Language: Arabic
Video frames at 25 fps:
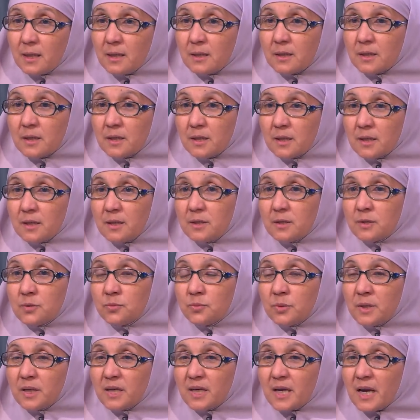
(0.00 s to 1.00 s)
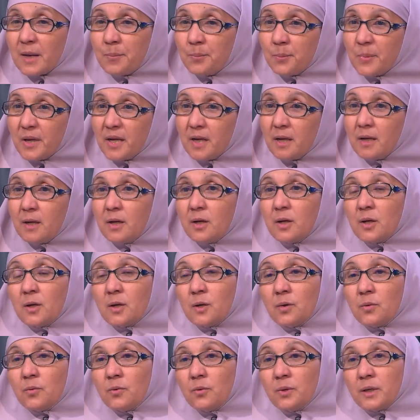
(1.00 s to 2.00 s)
يتحجز ويكمل
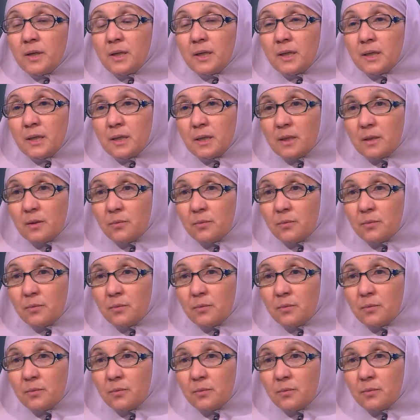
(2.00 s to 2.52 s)
وي...